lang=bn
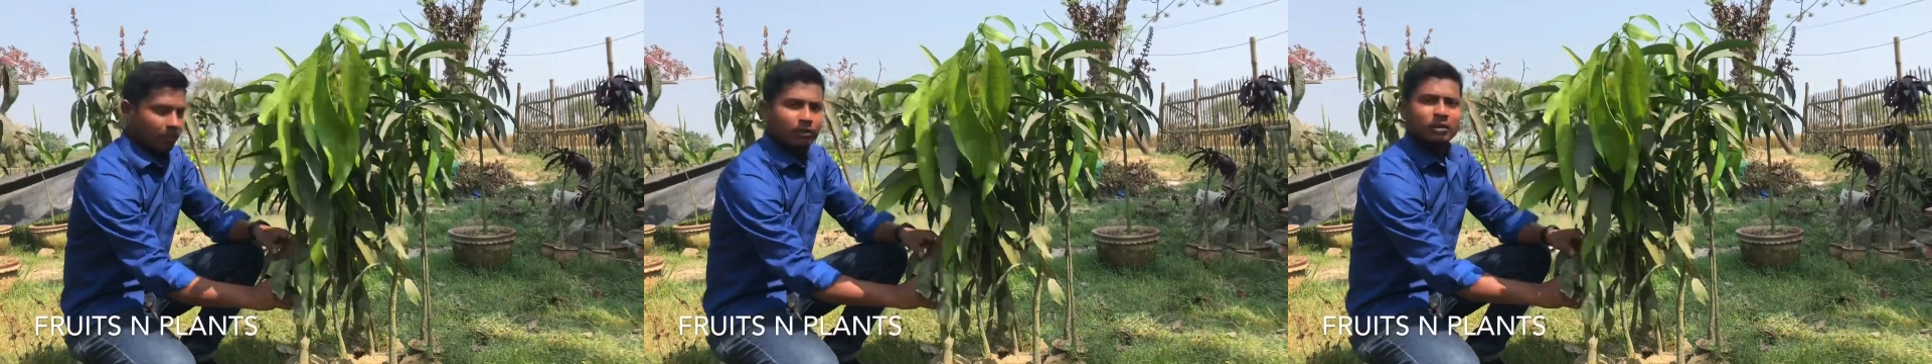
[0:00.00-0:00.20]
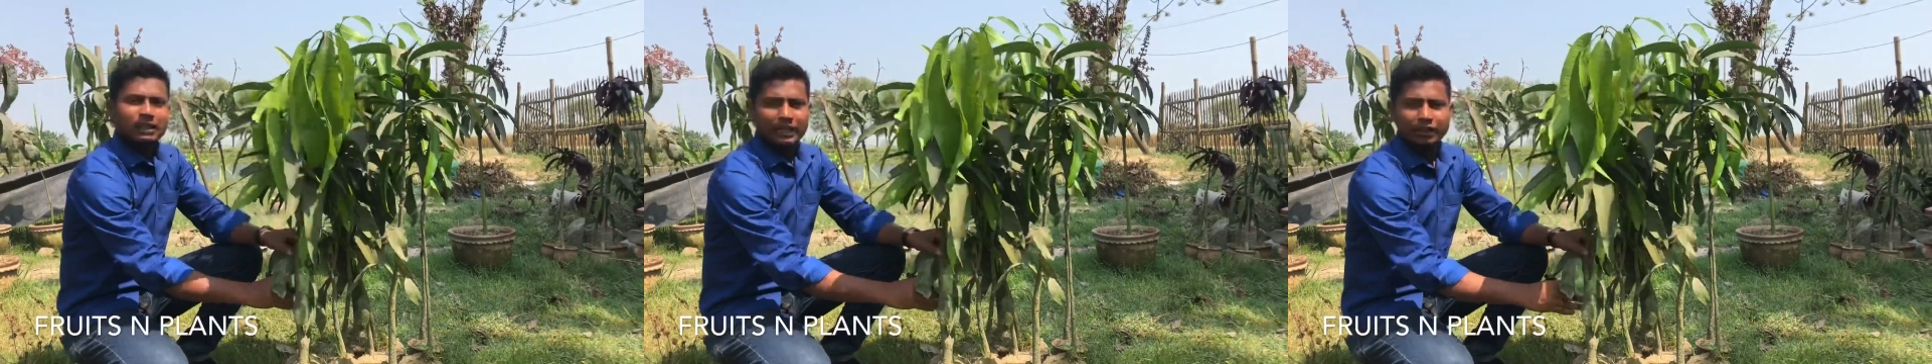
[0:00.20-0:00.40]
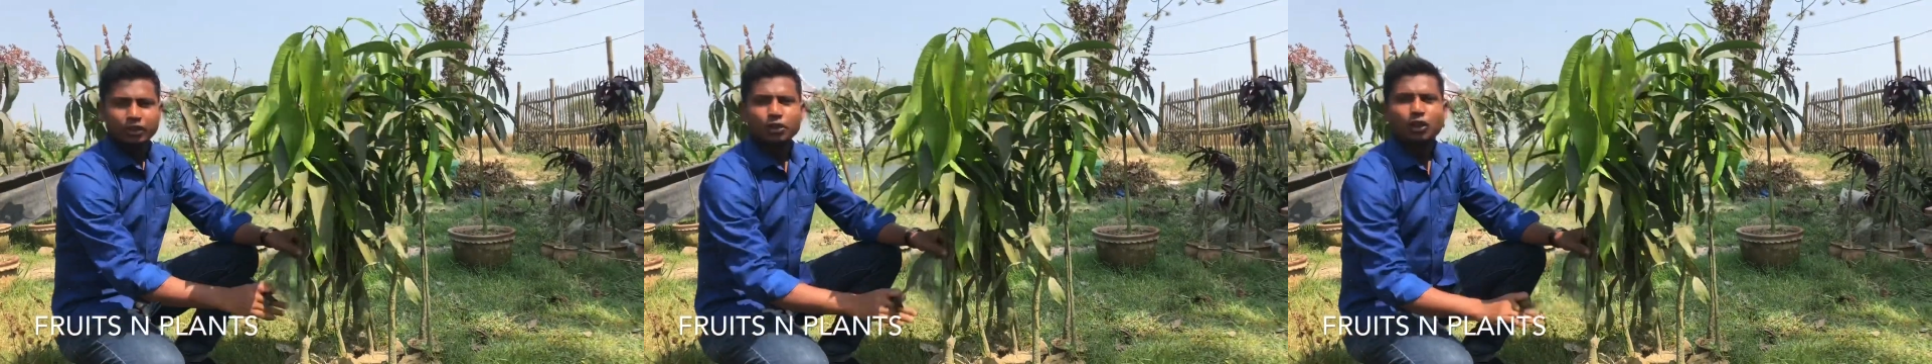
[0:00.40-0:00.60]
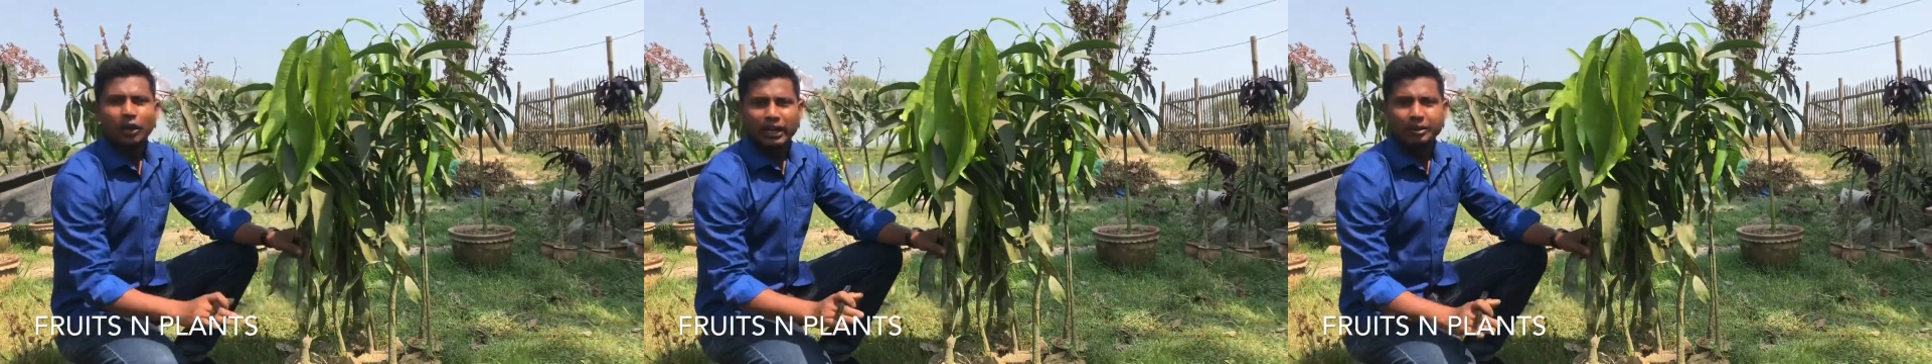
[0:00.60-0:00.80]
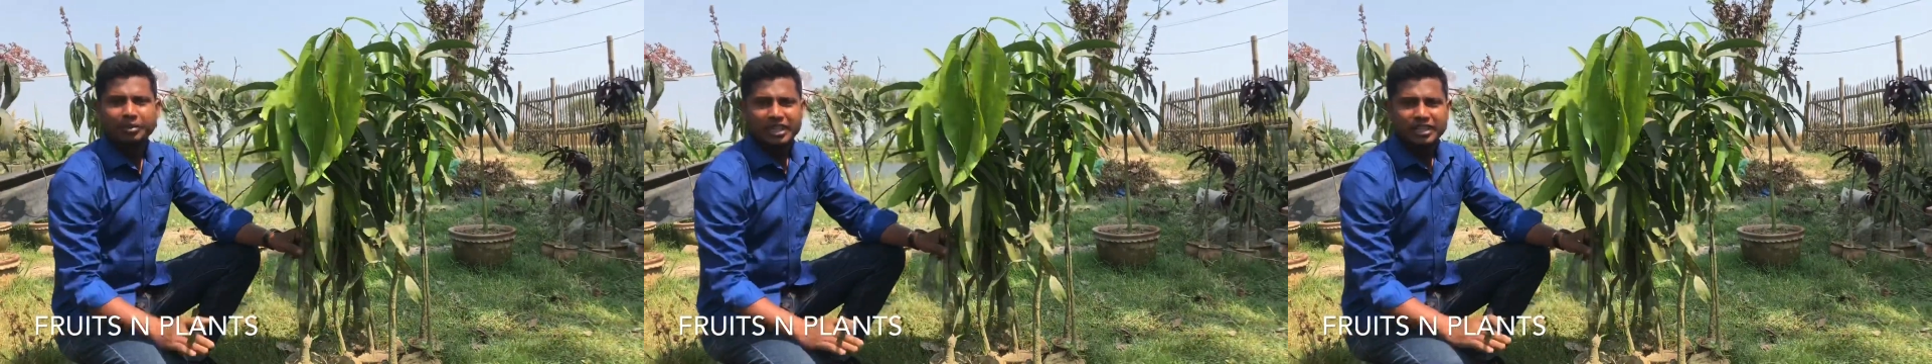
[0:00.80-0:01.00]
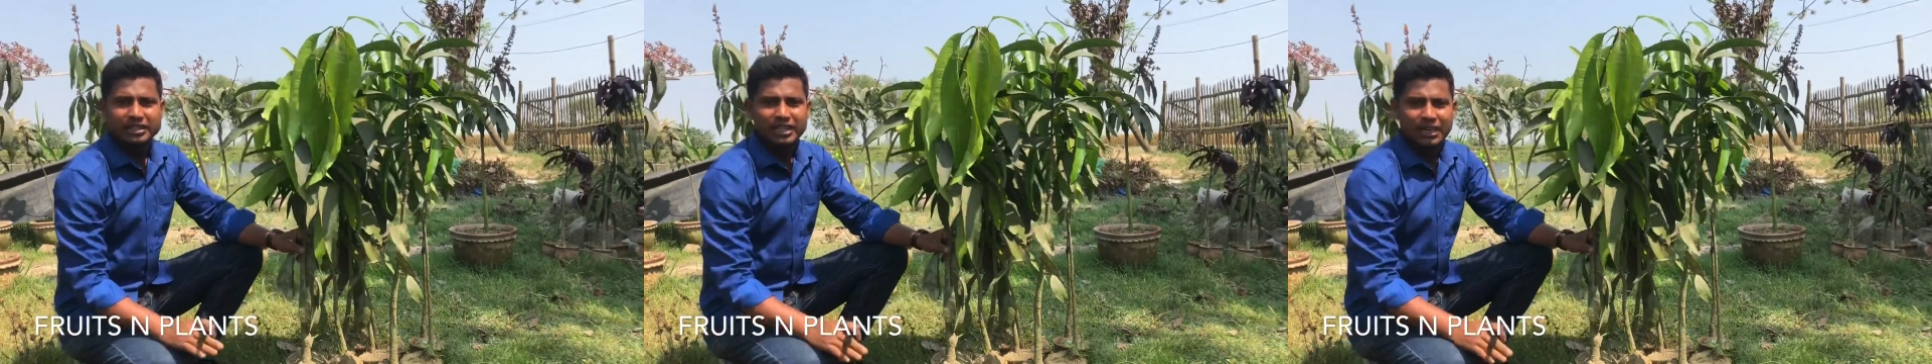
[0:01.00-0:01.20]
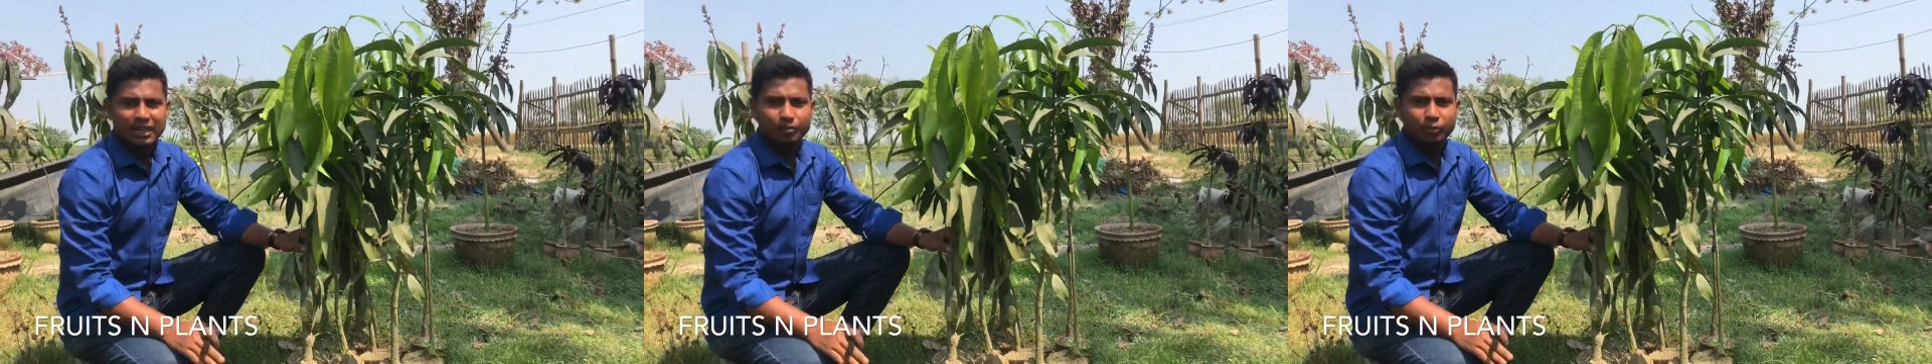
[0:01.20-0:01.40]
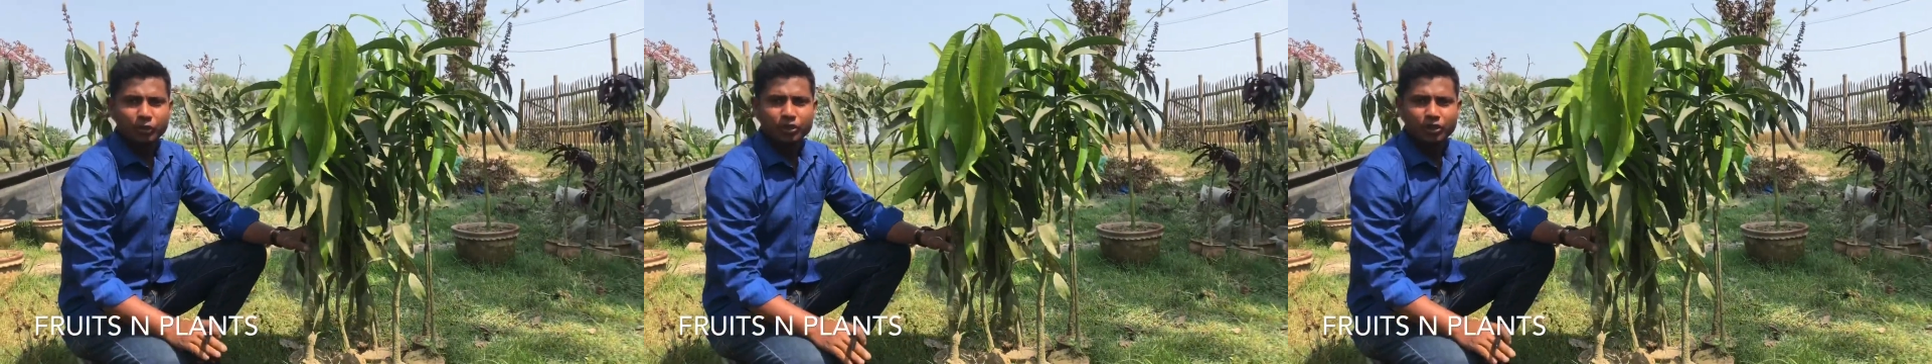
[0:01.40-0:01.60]
তাদের তো অনেক বেশি চারা
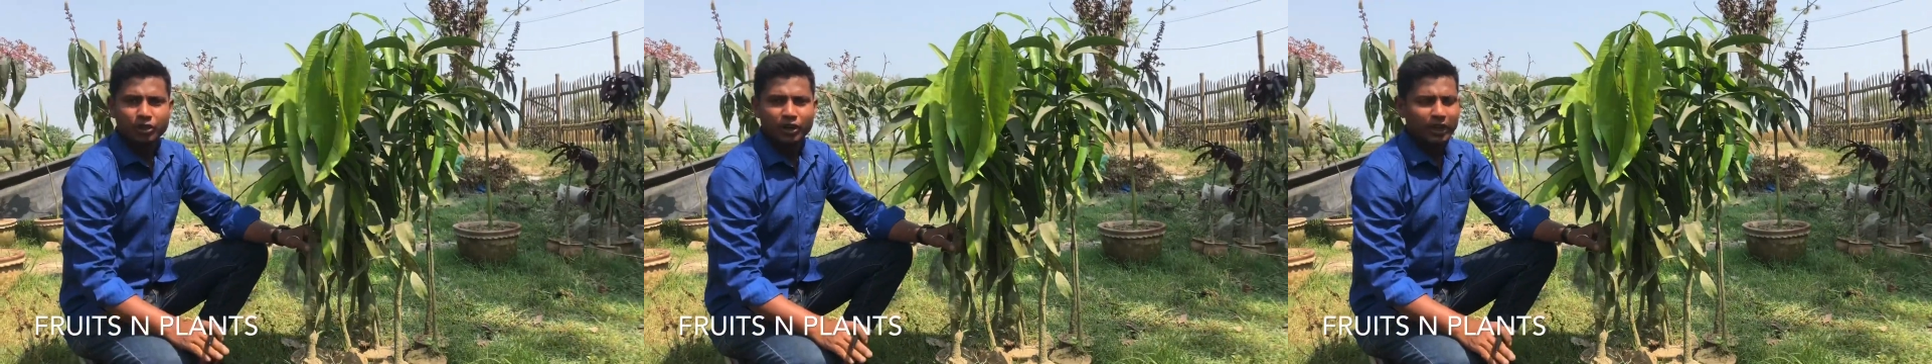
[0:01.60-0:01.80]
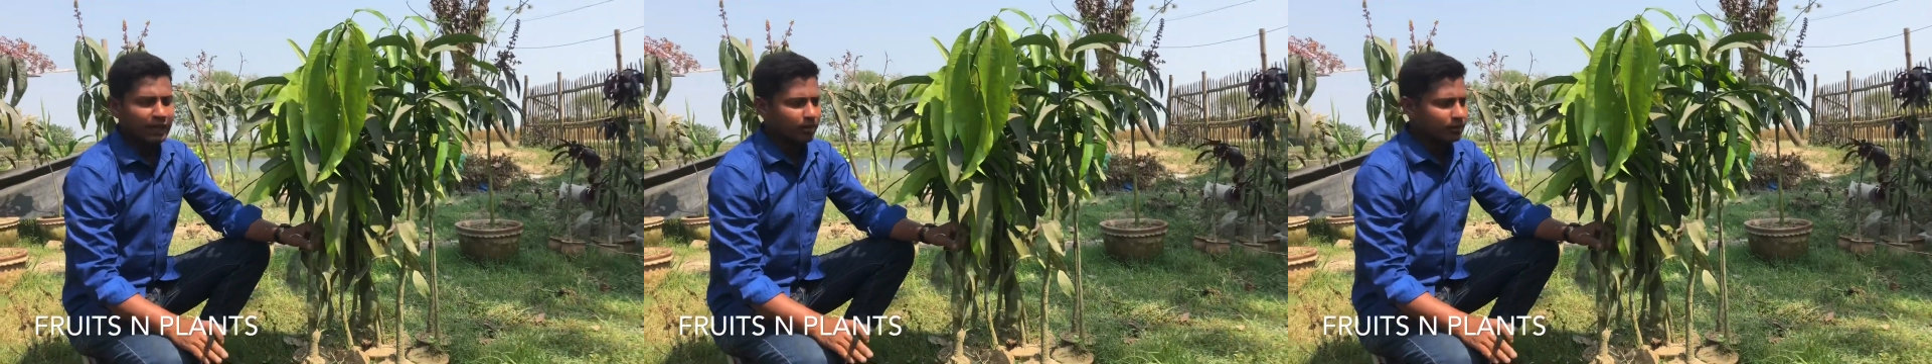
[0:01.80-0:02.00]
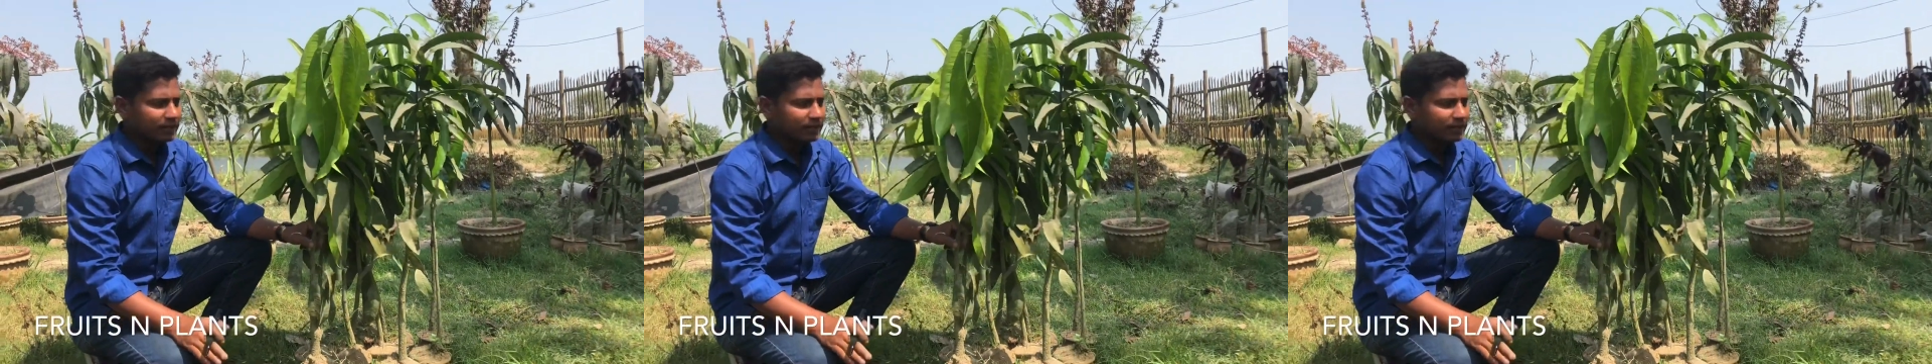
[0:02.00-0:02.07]
প্রয়োজন হয়